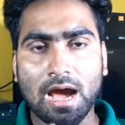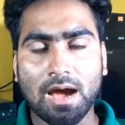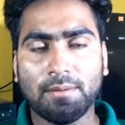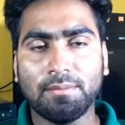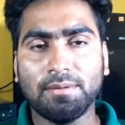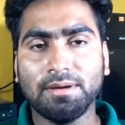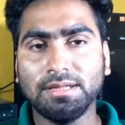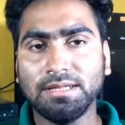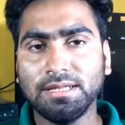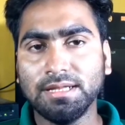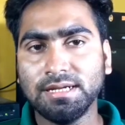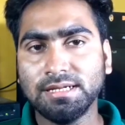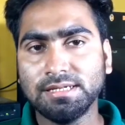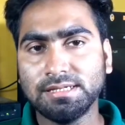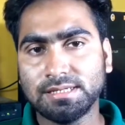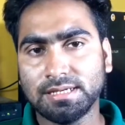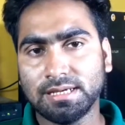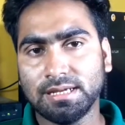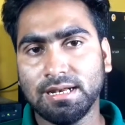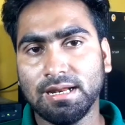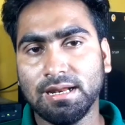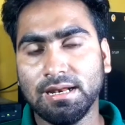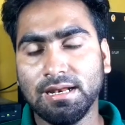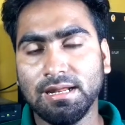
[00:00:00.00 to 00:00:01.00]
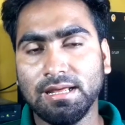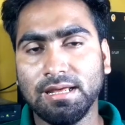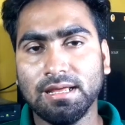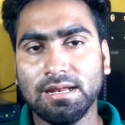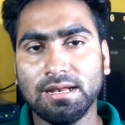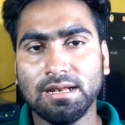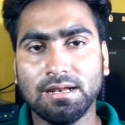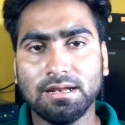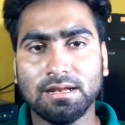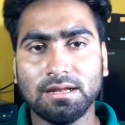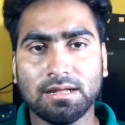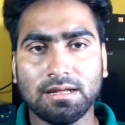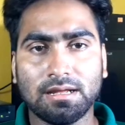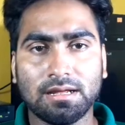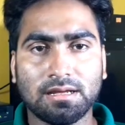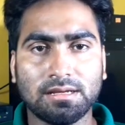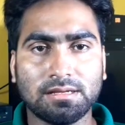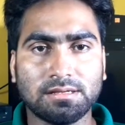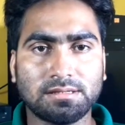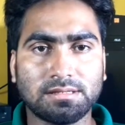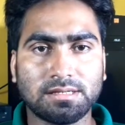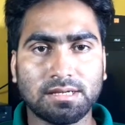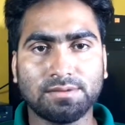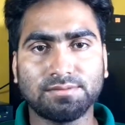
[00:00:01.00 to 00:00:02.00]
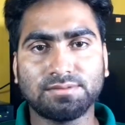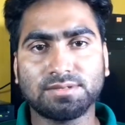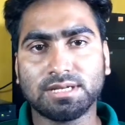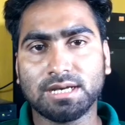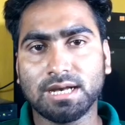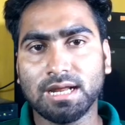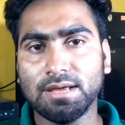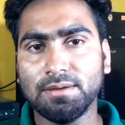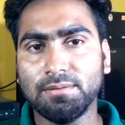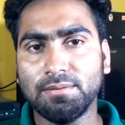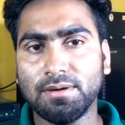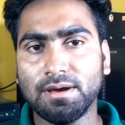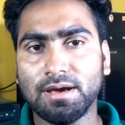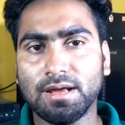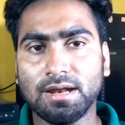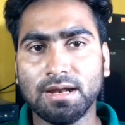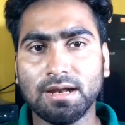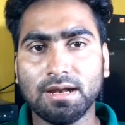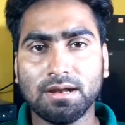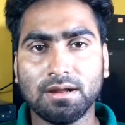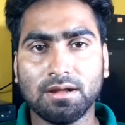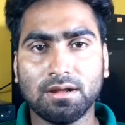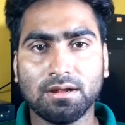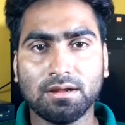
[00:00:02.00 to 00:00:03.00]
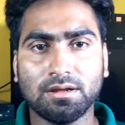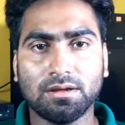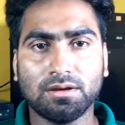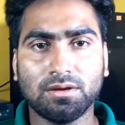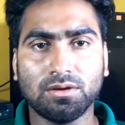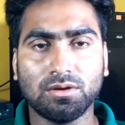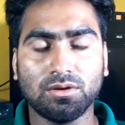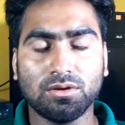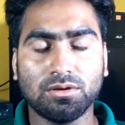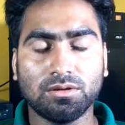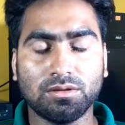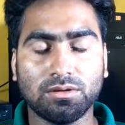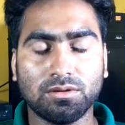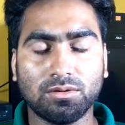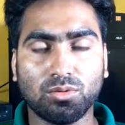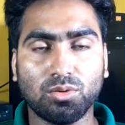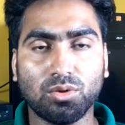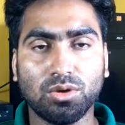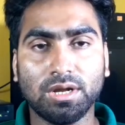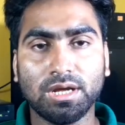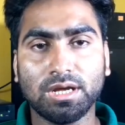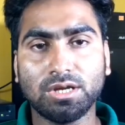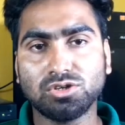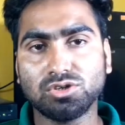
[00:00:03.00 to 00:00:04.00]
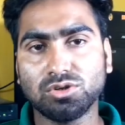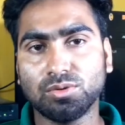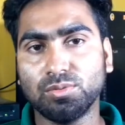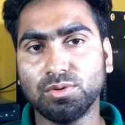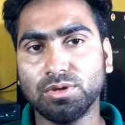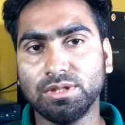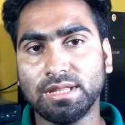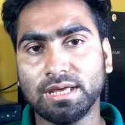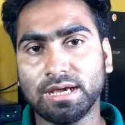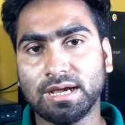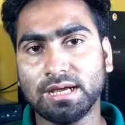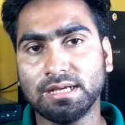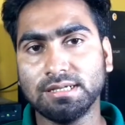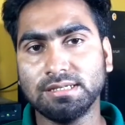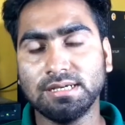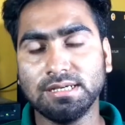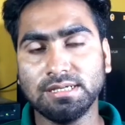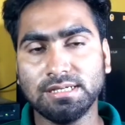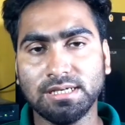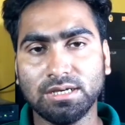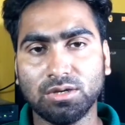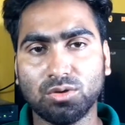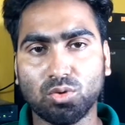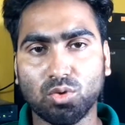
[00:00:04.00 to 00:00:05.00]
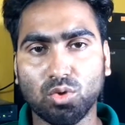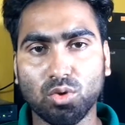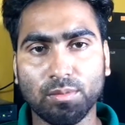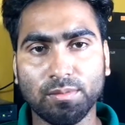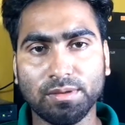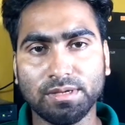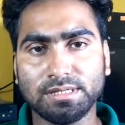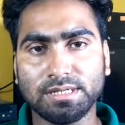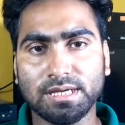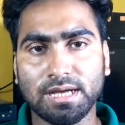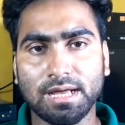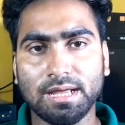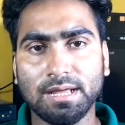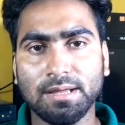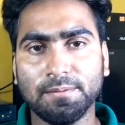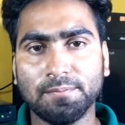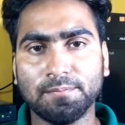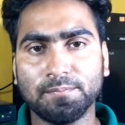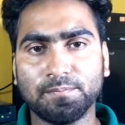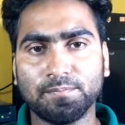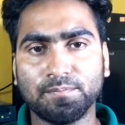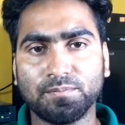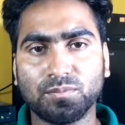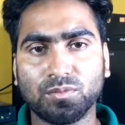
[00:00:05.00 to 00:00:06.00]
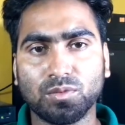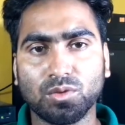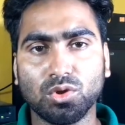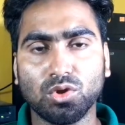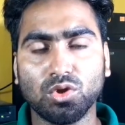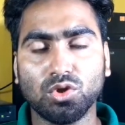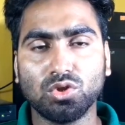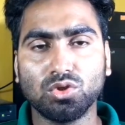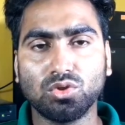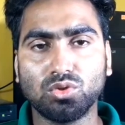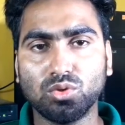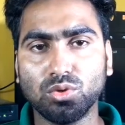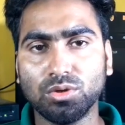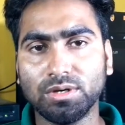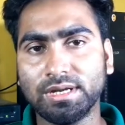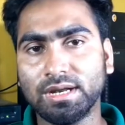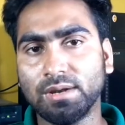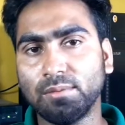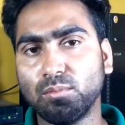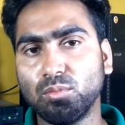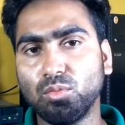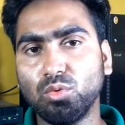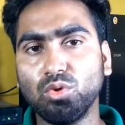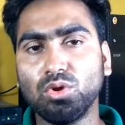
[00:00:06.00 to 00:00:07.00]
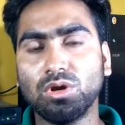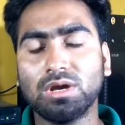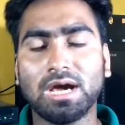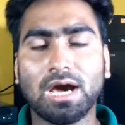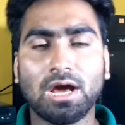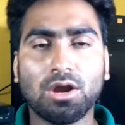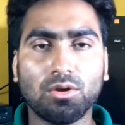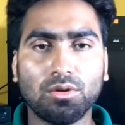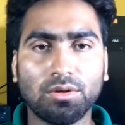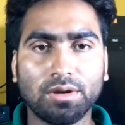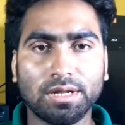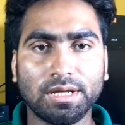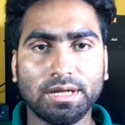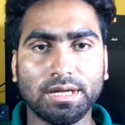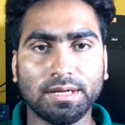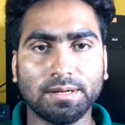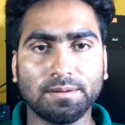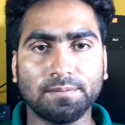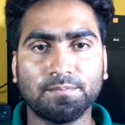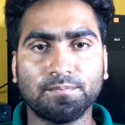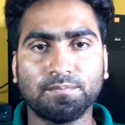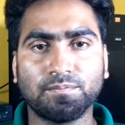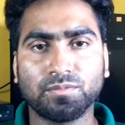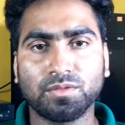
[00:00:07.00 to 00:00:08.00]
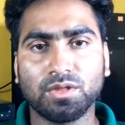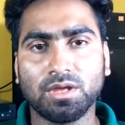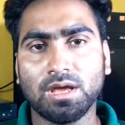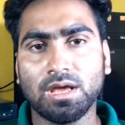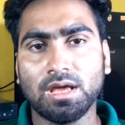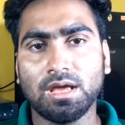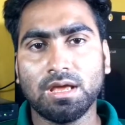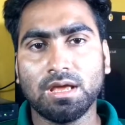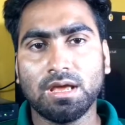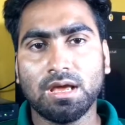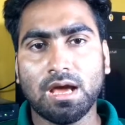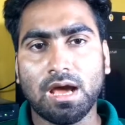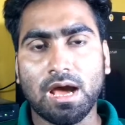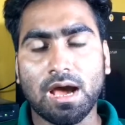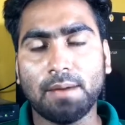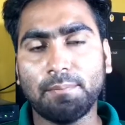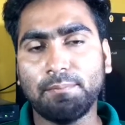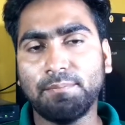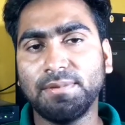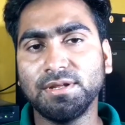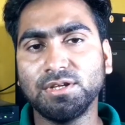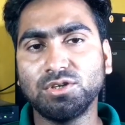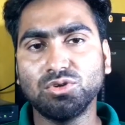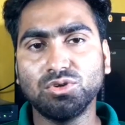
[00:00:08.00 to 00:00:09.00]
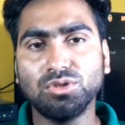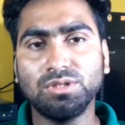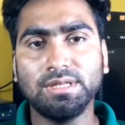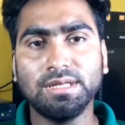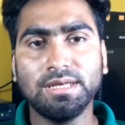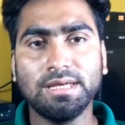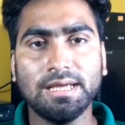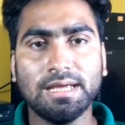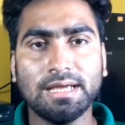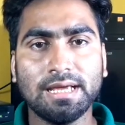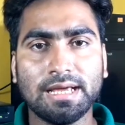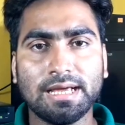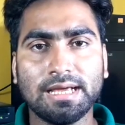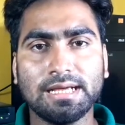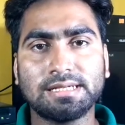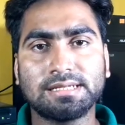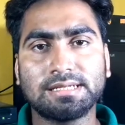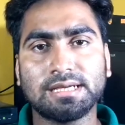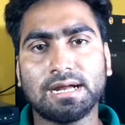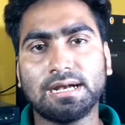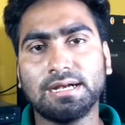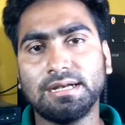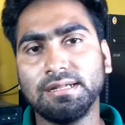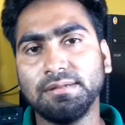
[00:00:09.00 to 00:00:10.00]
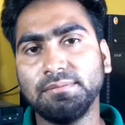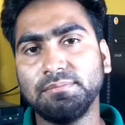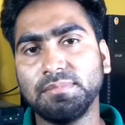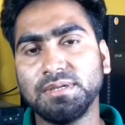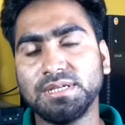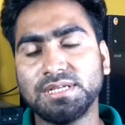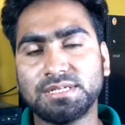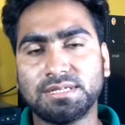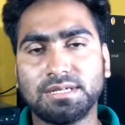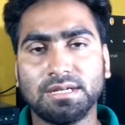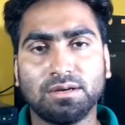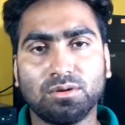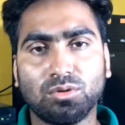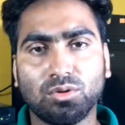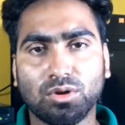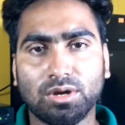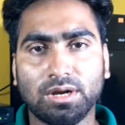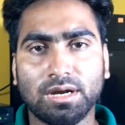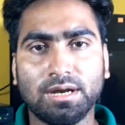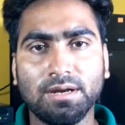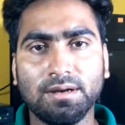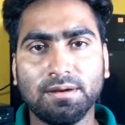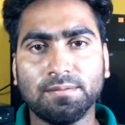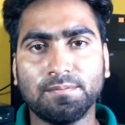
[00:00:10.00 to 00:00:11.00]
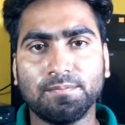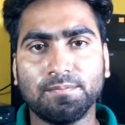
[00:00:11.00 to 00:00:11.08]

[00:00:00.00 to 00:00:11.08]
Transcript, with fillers: আমাদের চ্যানেলের সাবস্ক্রাইবার অনেক সময় দেখা যায় যে কমে যায় তো এটার মূল কারণ কি আপনি যদি এই চারটি মিস্টেক করেন